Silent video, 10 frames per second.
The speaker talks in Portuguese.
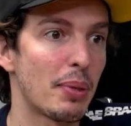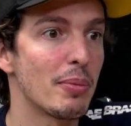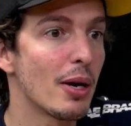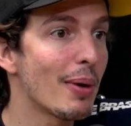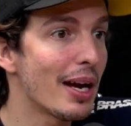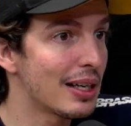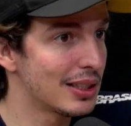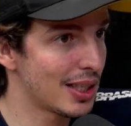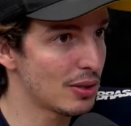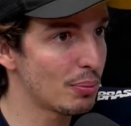para mim é uma
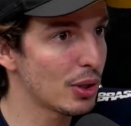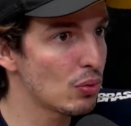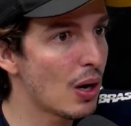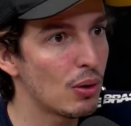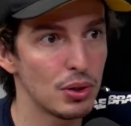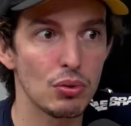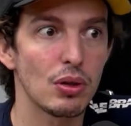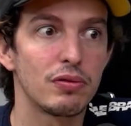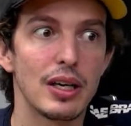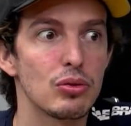realização pessoal. Isso que
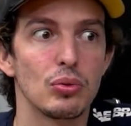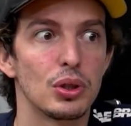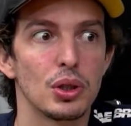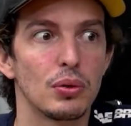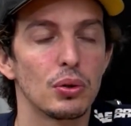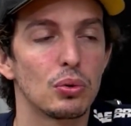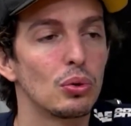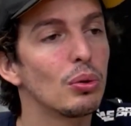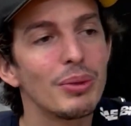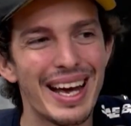eu faço hoje no
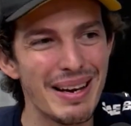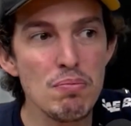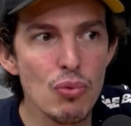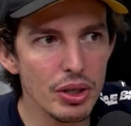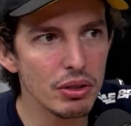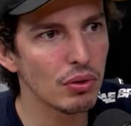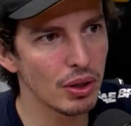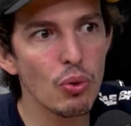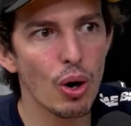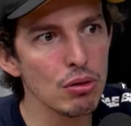YouTube é uhum. muito.
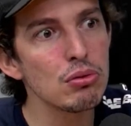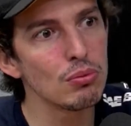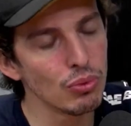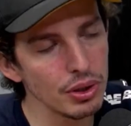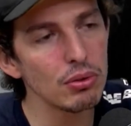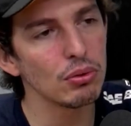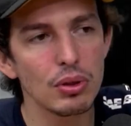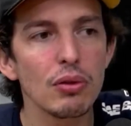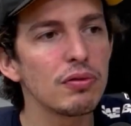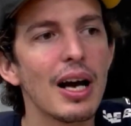Eu gosto muito do
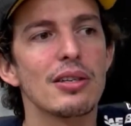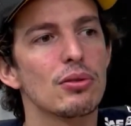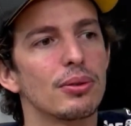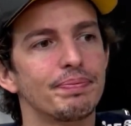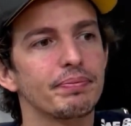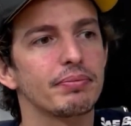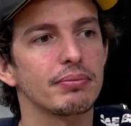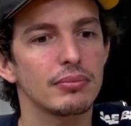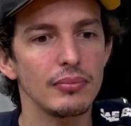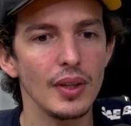que eu faço. Sim.
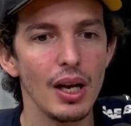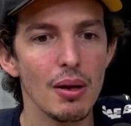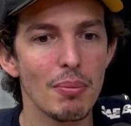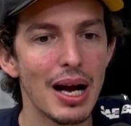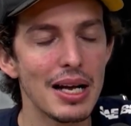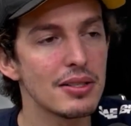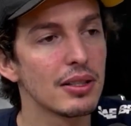E eu mas, gosto